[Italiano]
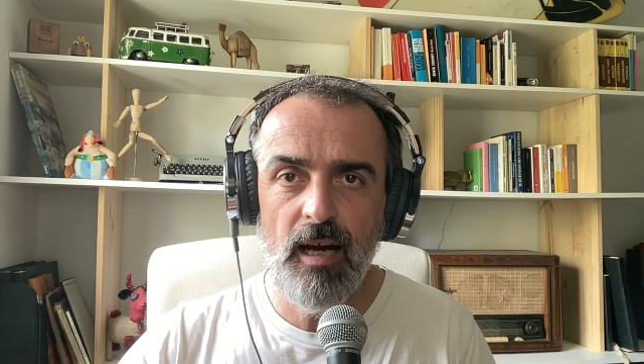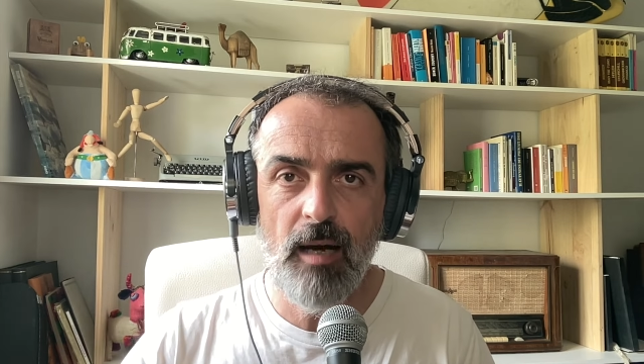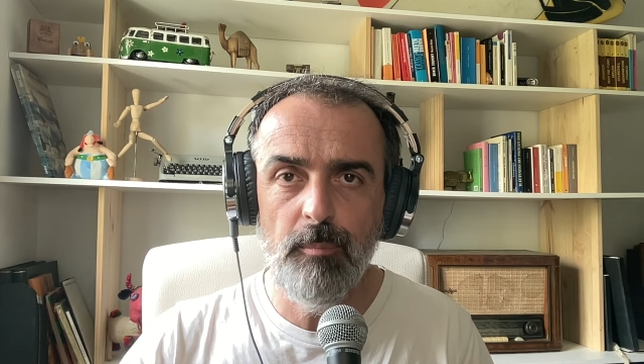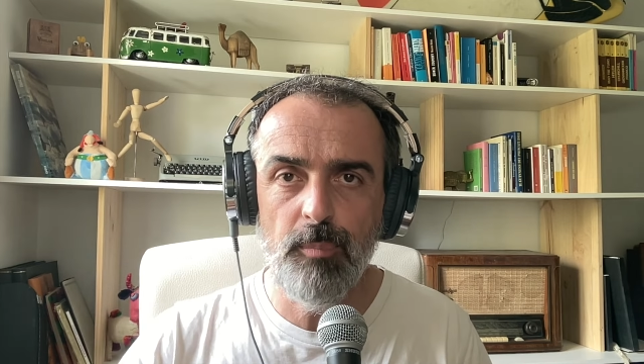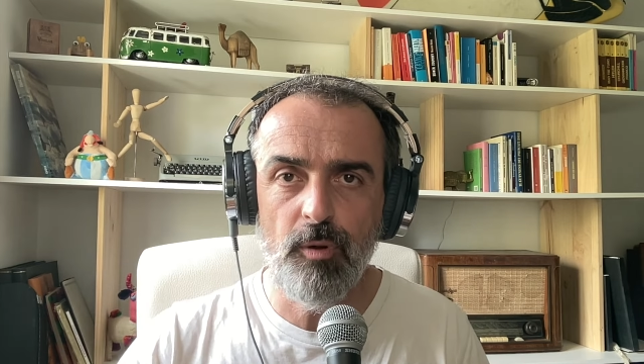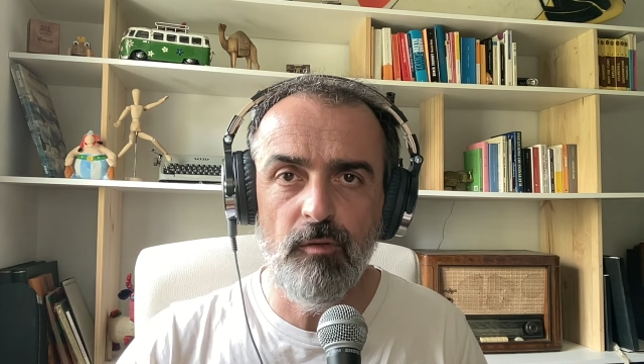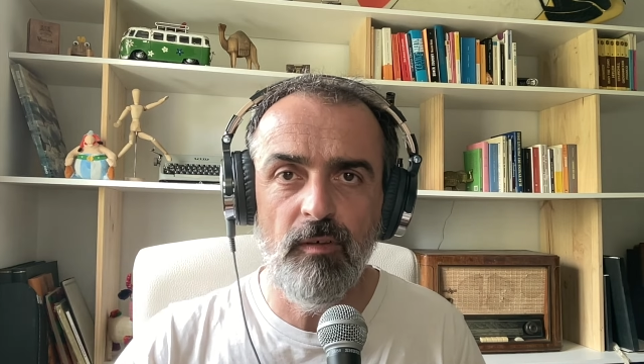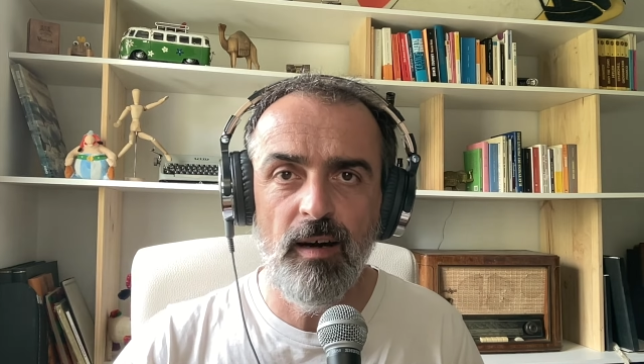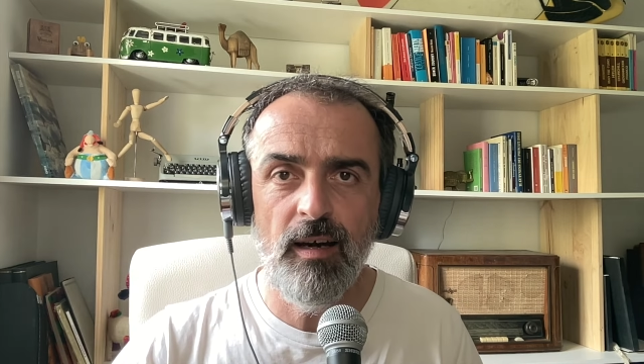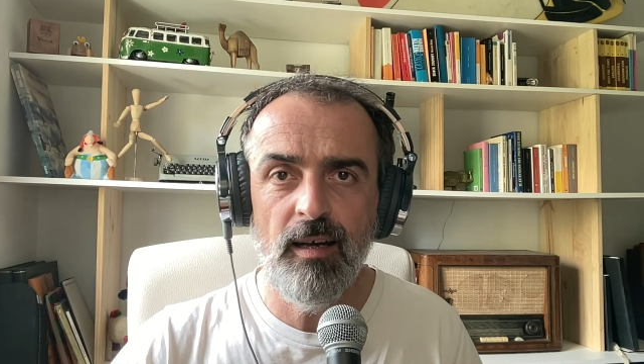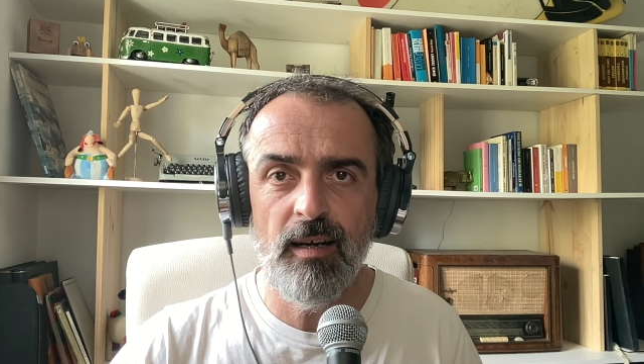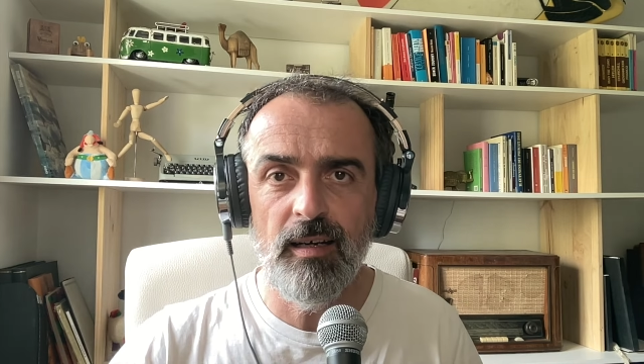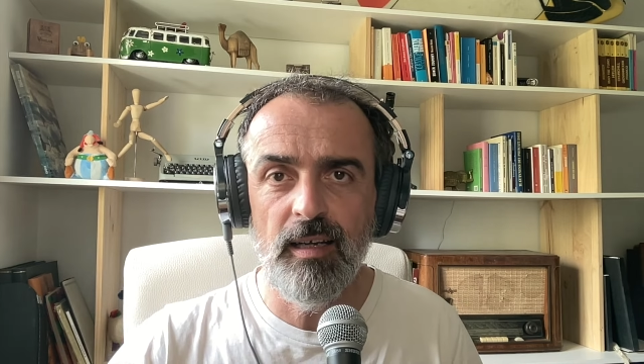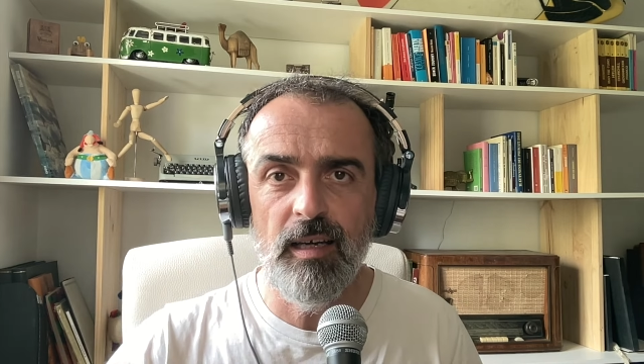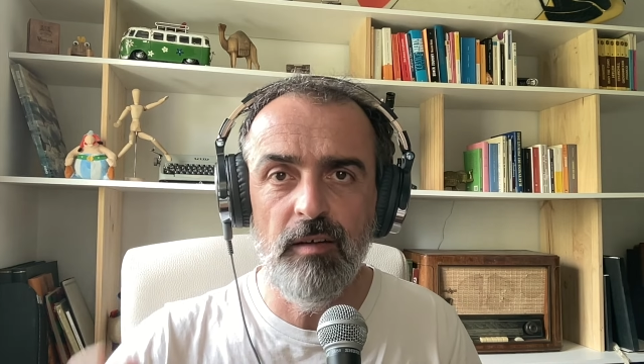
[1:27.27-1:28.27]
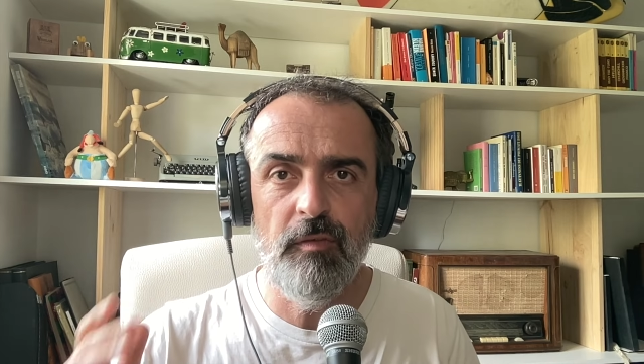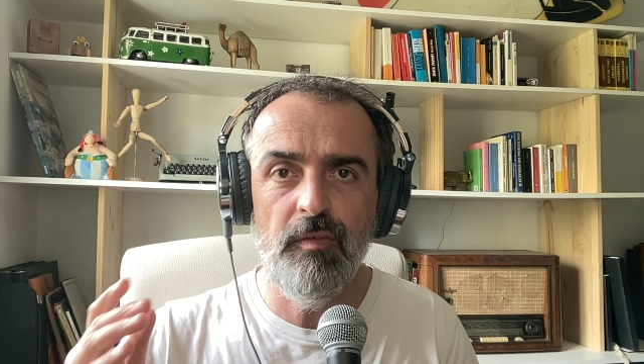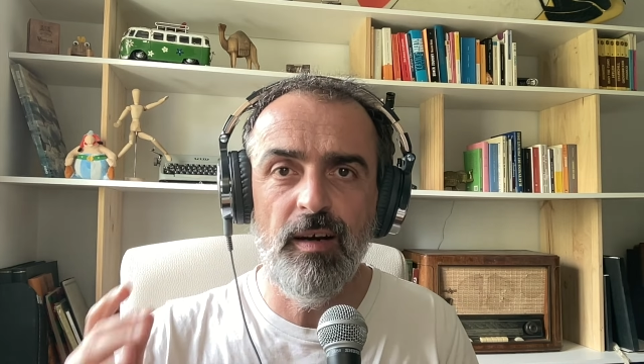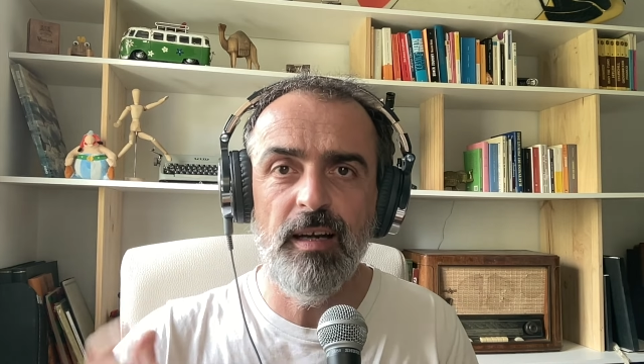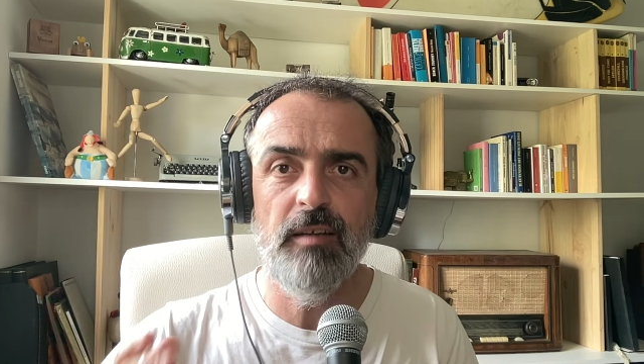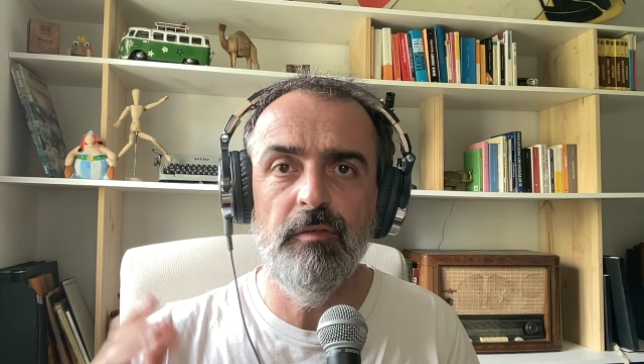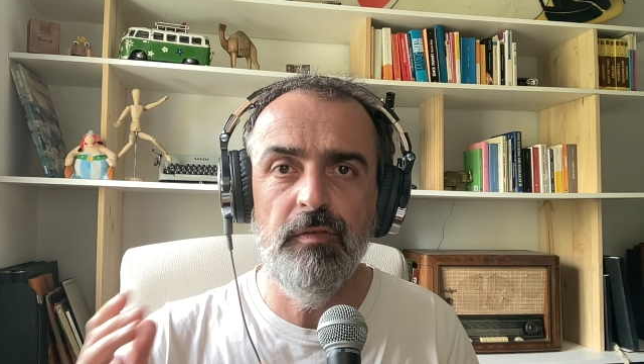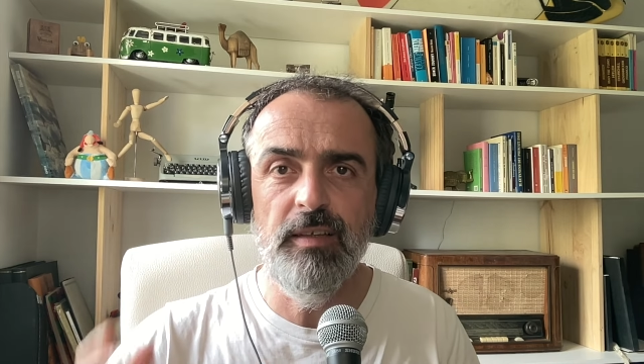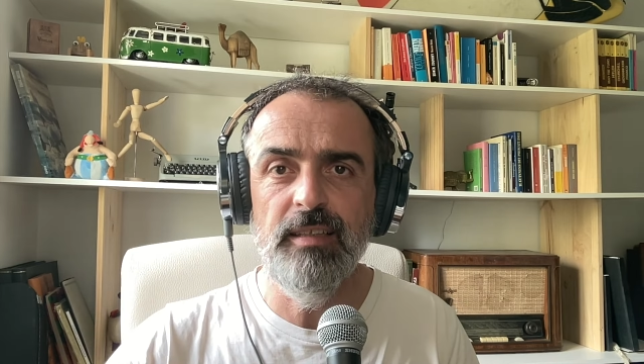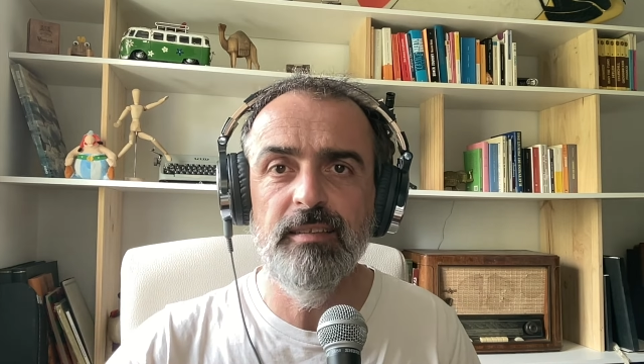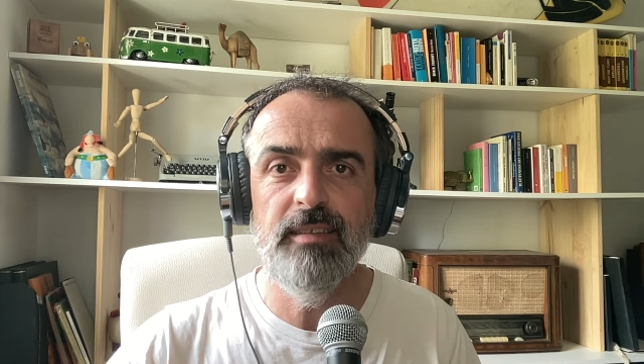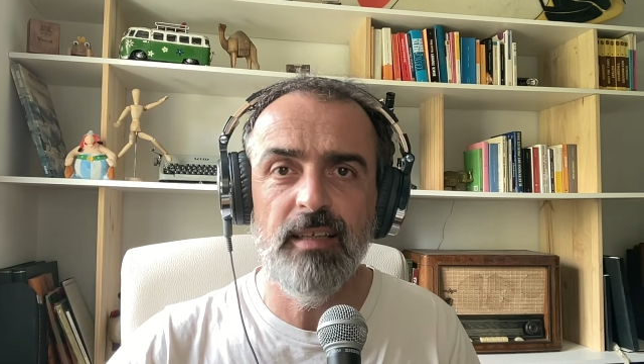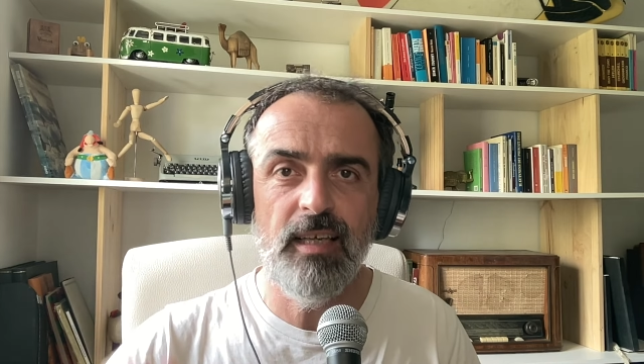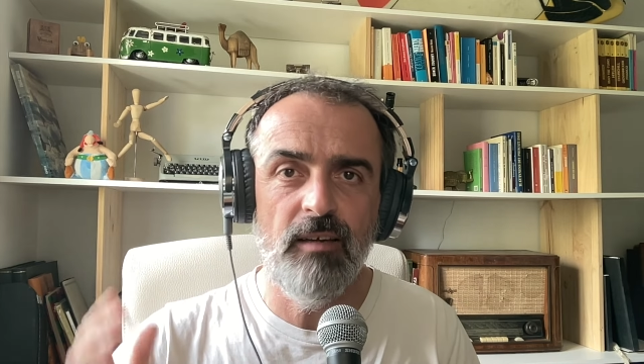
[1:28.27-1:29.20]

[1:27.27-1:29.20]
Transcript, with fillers: a provarle e fare finta